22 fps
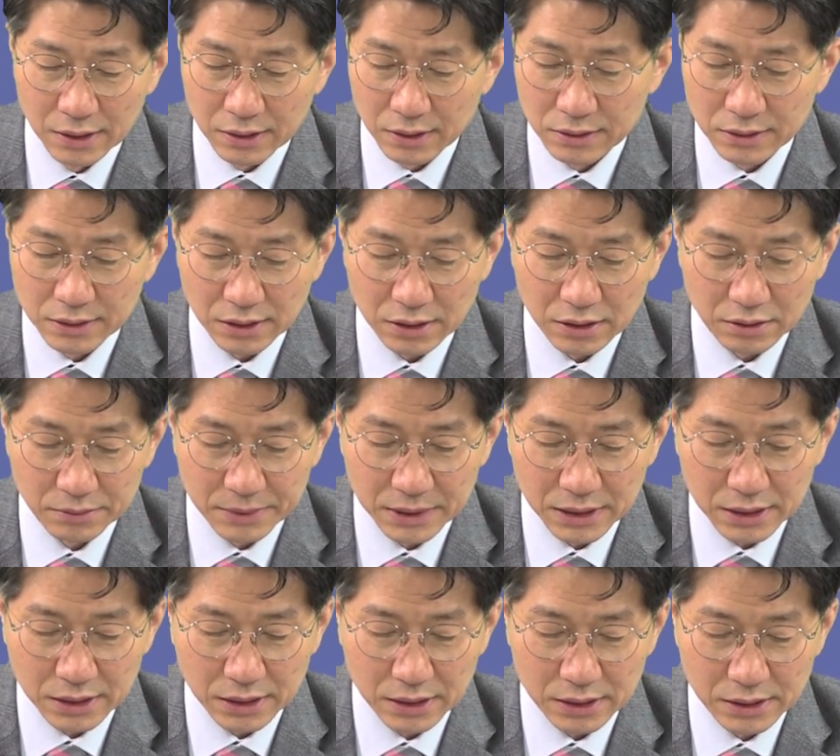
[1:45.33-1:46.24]
그
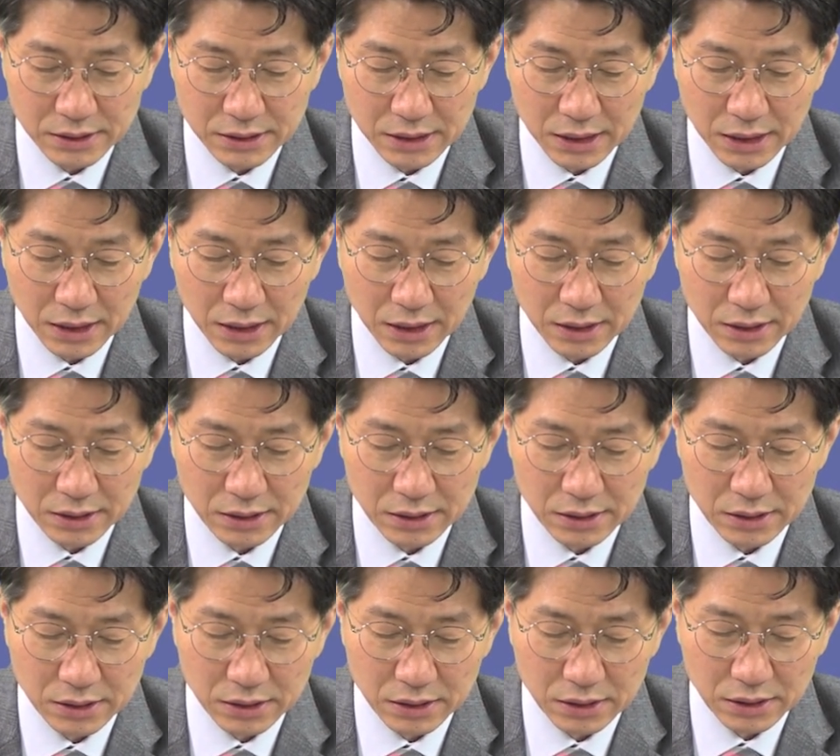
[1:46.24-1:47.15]
다음에가 이제
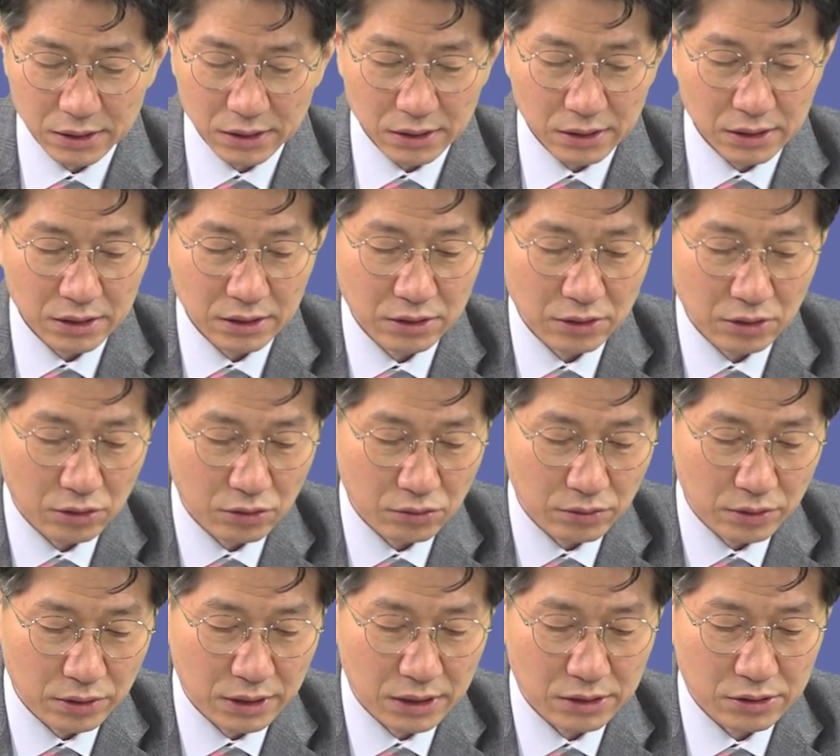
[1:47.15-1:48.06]
이
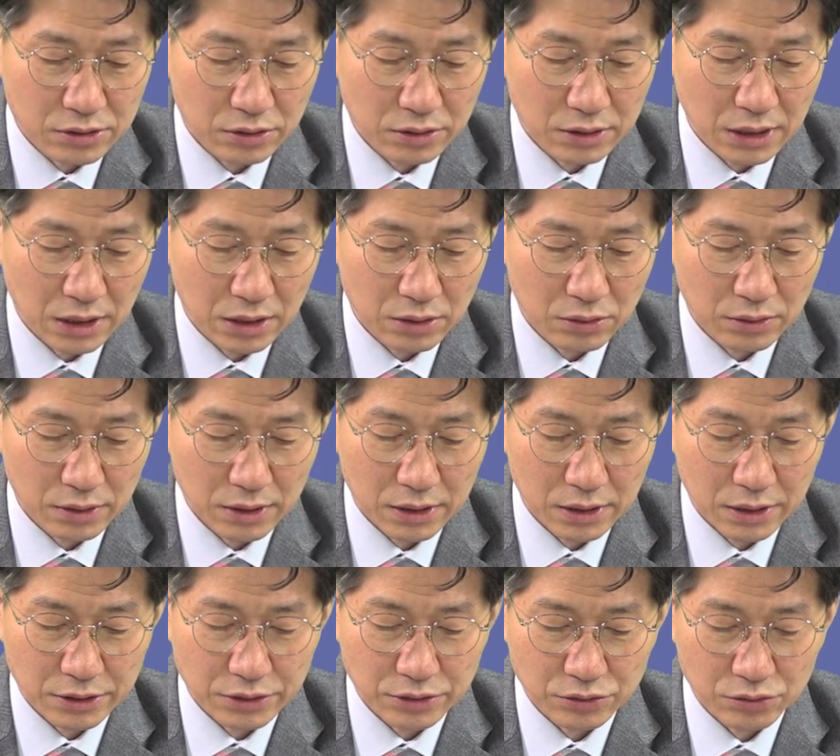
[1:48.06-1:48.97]
인덕원에서 내려와
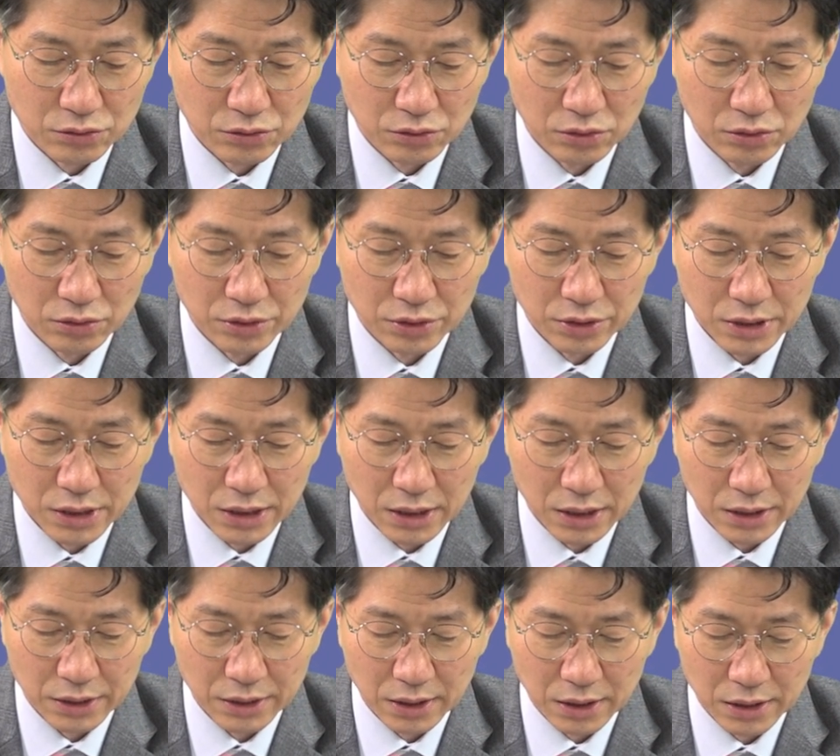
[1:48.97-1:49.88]
가지고
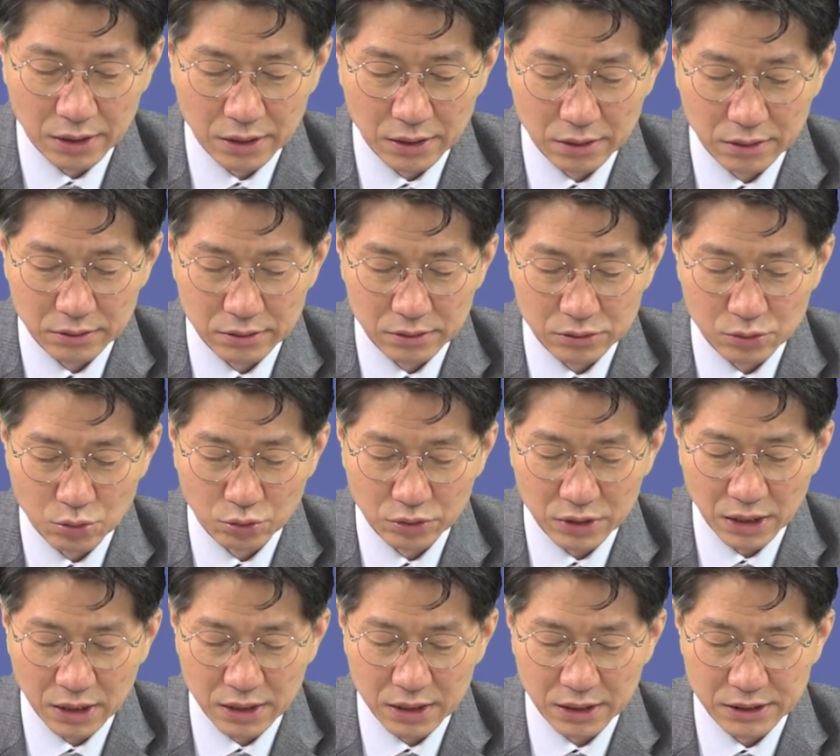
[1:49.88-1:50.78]
이렇게 내려
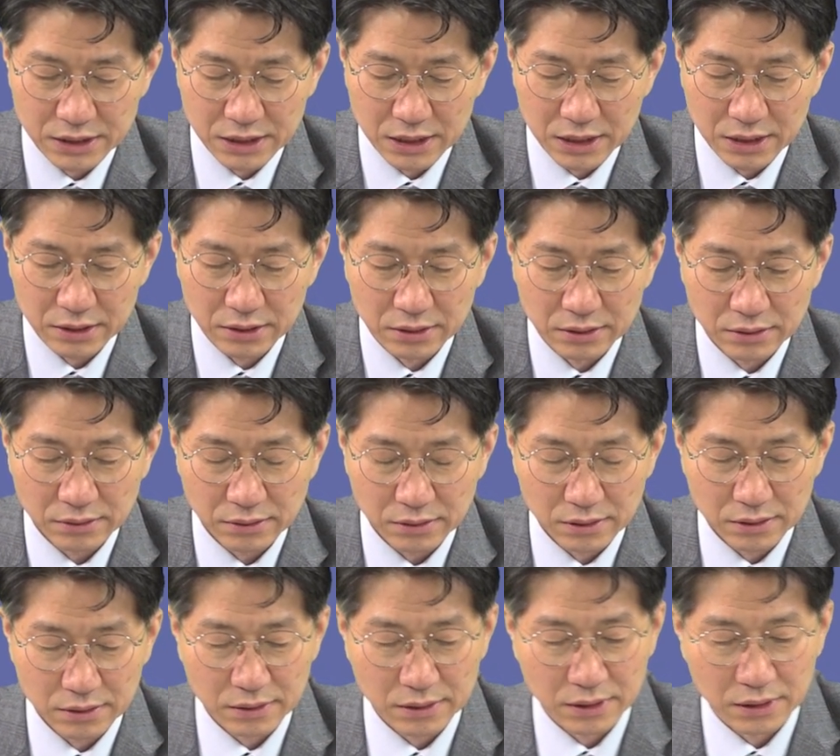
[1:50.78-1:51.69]
동탄까지 가는
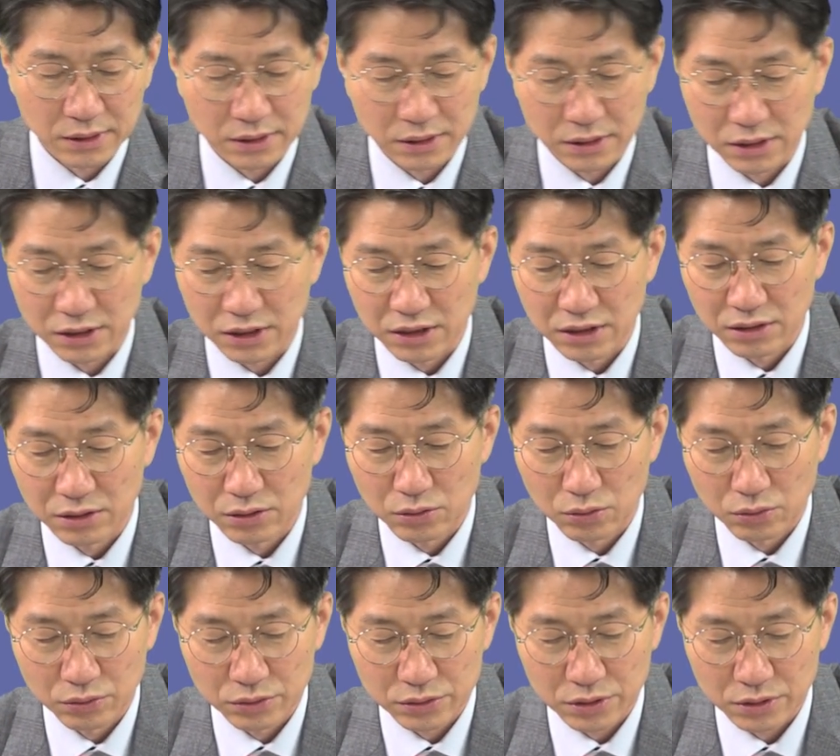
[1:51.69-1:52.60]

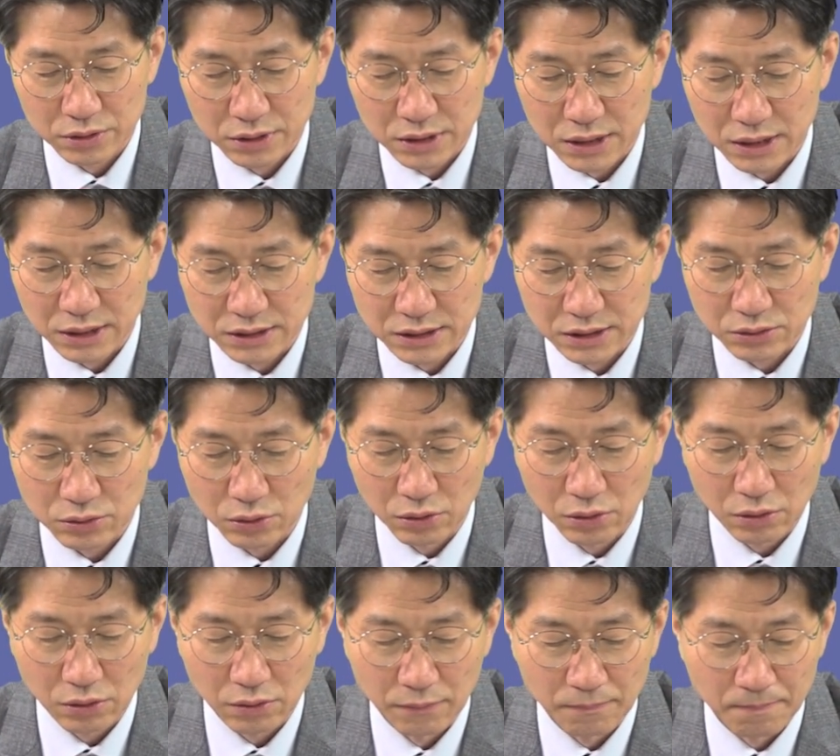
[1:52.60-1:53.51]

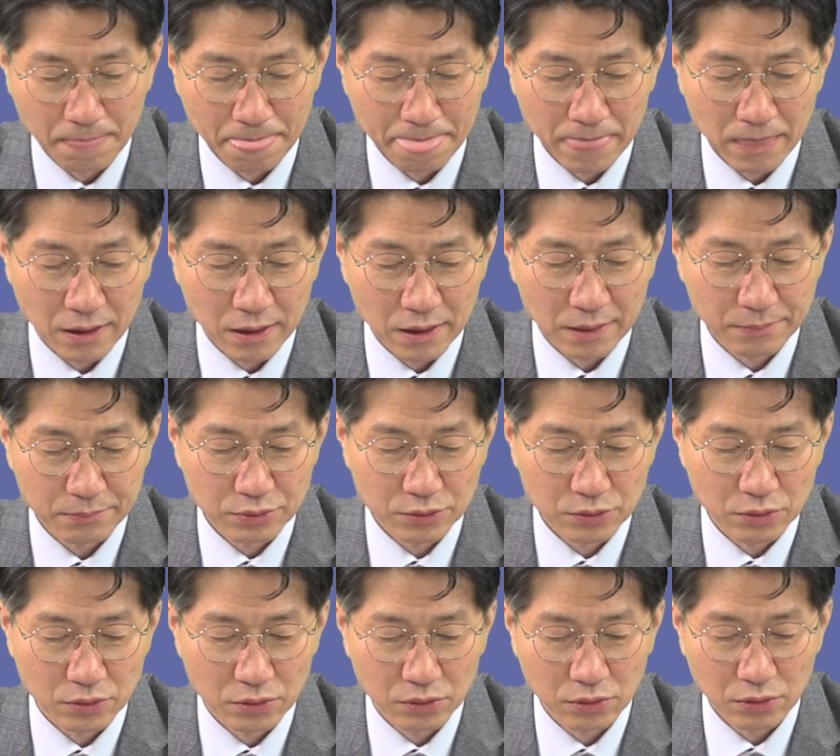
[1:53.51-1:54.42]
인동선까지도
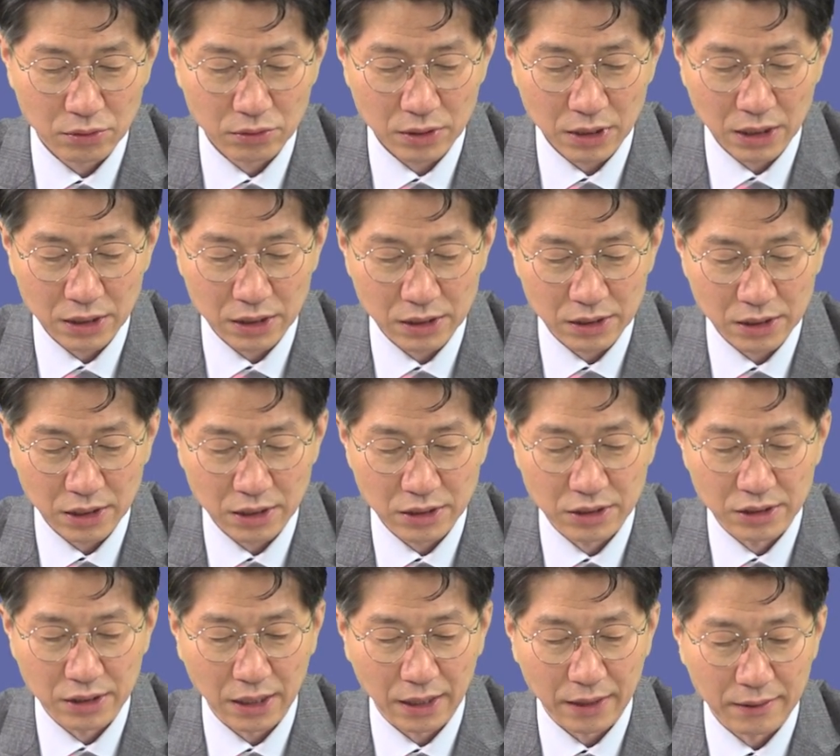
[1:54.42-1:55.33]
앞으로 계획이 돼
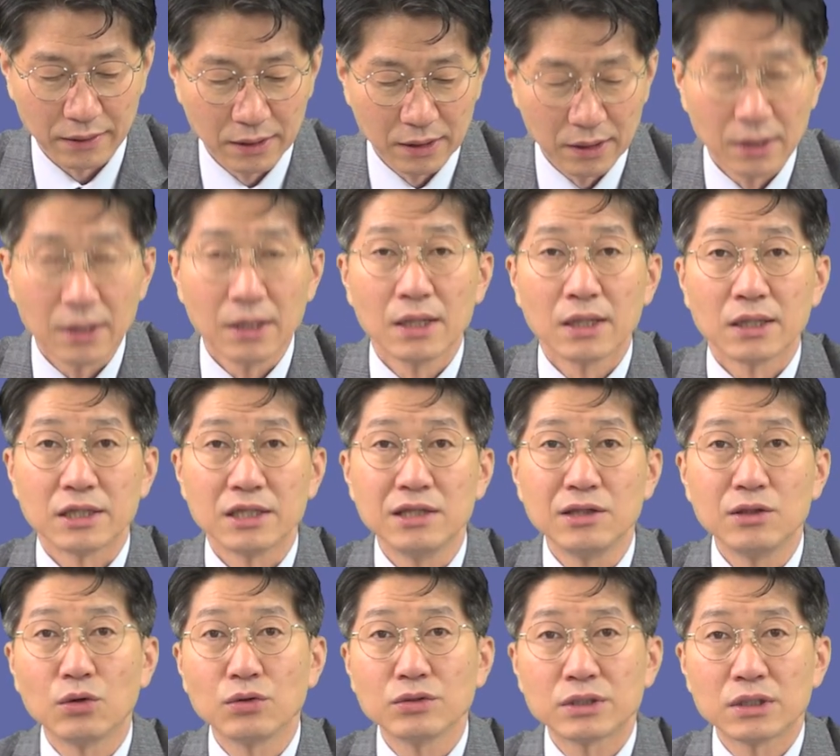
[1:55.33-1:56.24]
있는데,
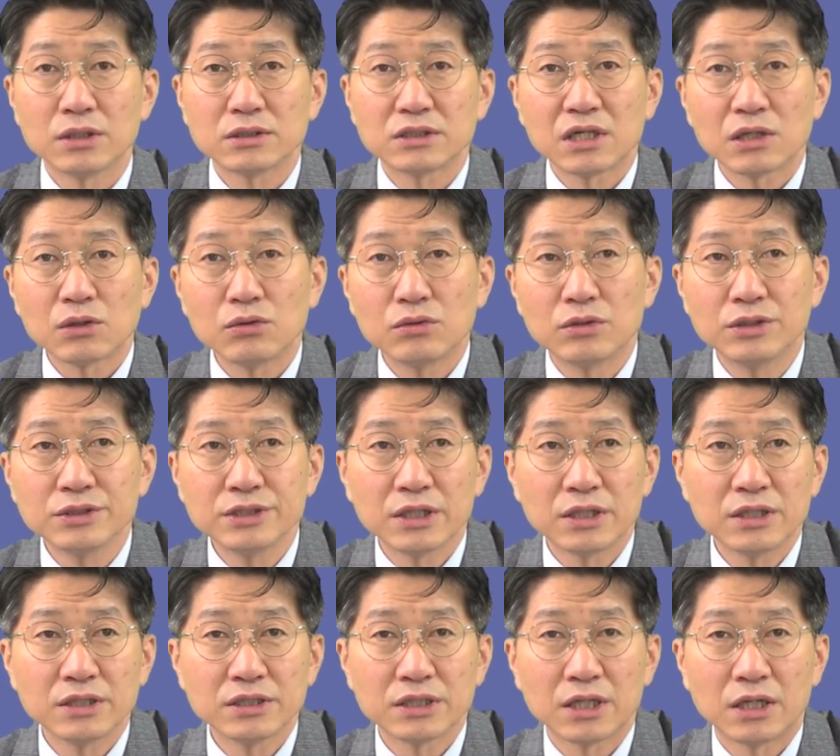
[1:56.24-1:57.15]
인동선 착공 언제
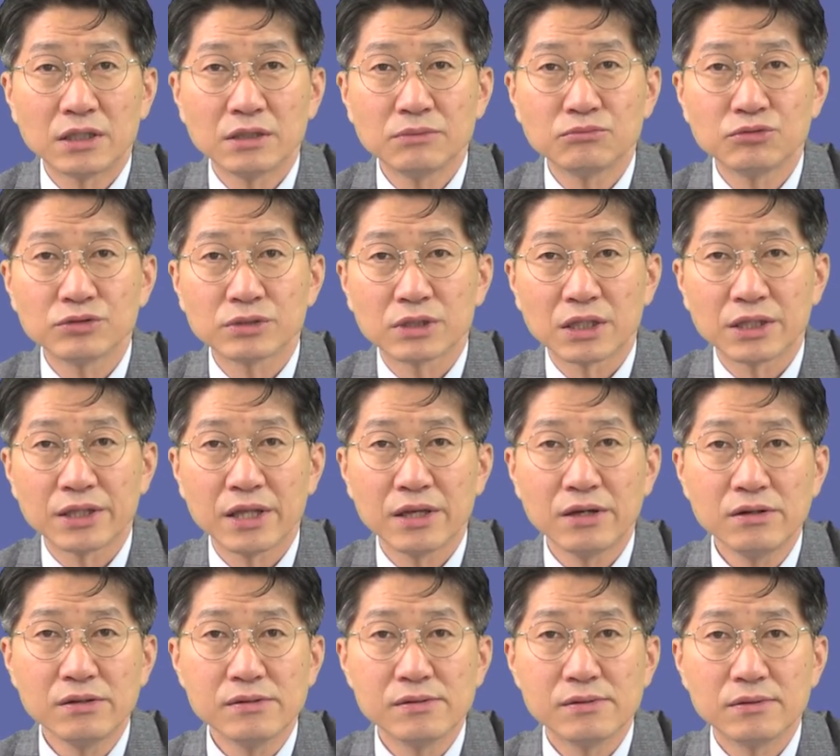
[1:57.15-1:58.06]
하는지 아는 분
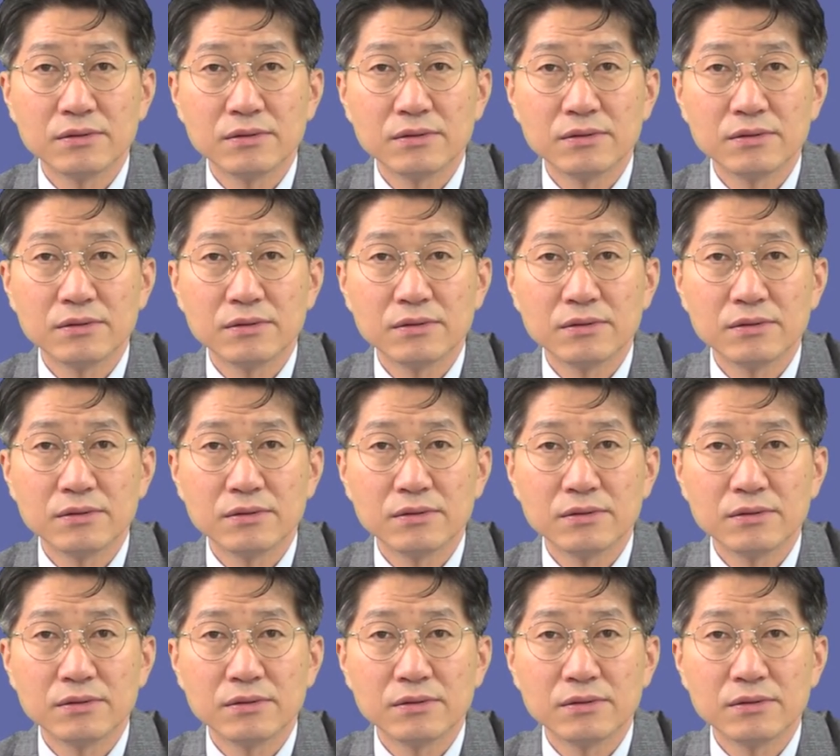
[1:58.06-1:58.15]
계세요?